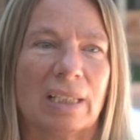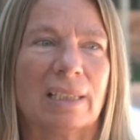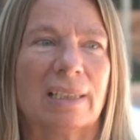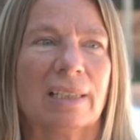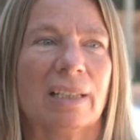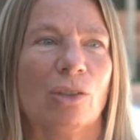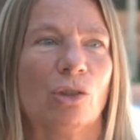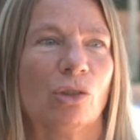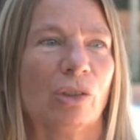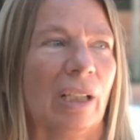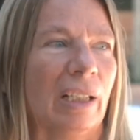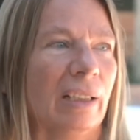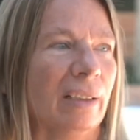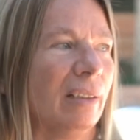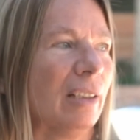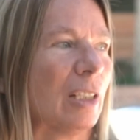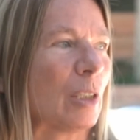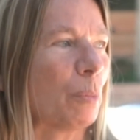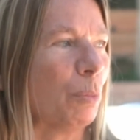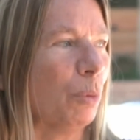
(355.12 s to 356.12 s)
ist jetzt
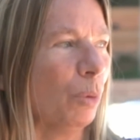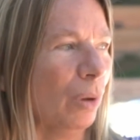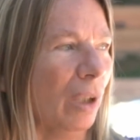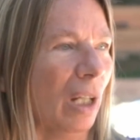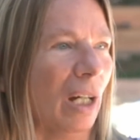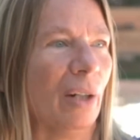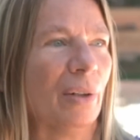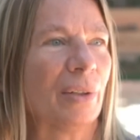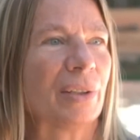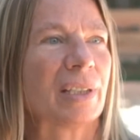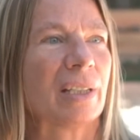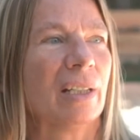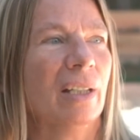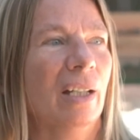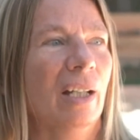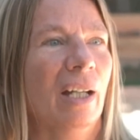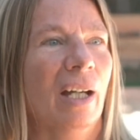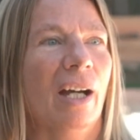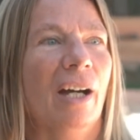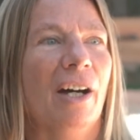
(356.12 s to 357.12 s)
entstanden, das Poolhaus
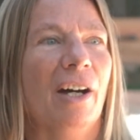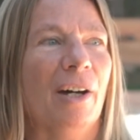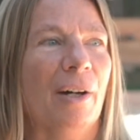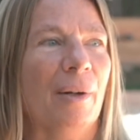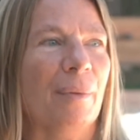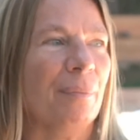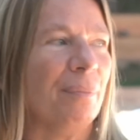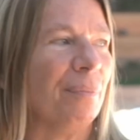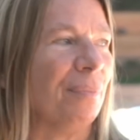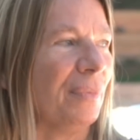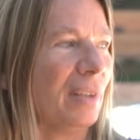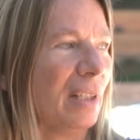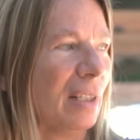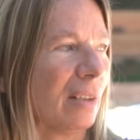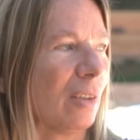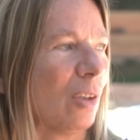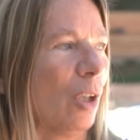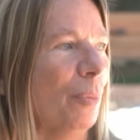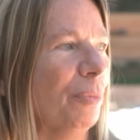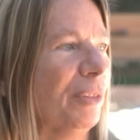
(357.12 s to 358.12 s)
ähm,
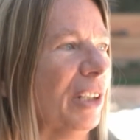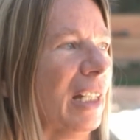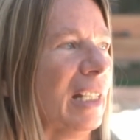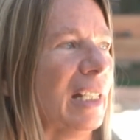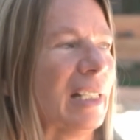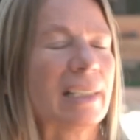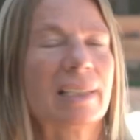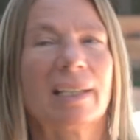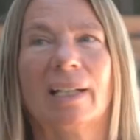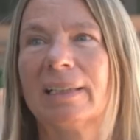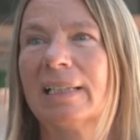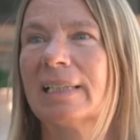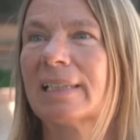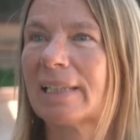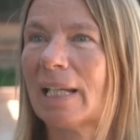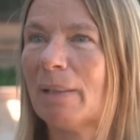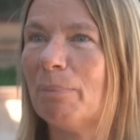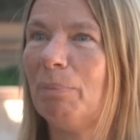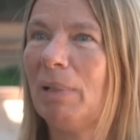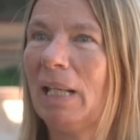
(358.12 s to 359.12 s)
kommt da jetzt, hat
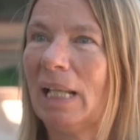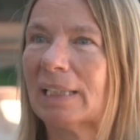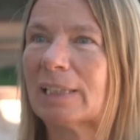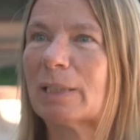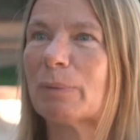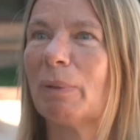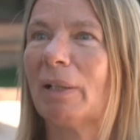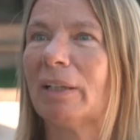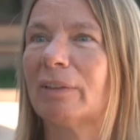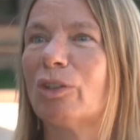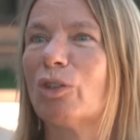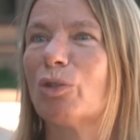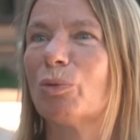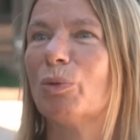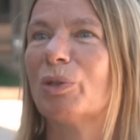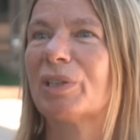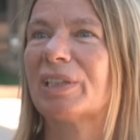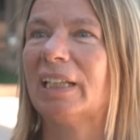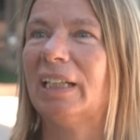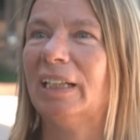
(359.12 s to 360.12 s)
jetzt seinen Platz praktisch,
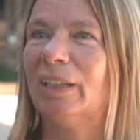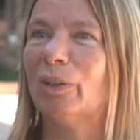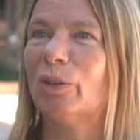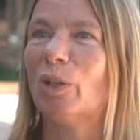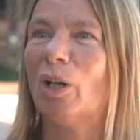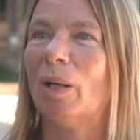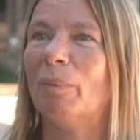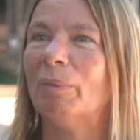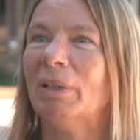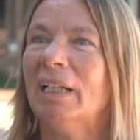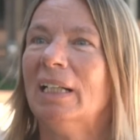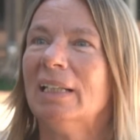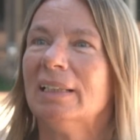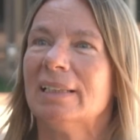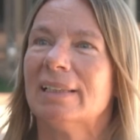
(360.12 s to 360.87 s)
wo es hinkommt.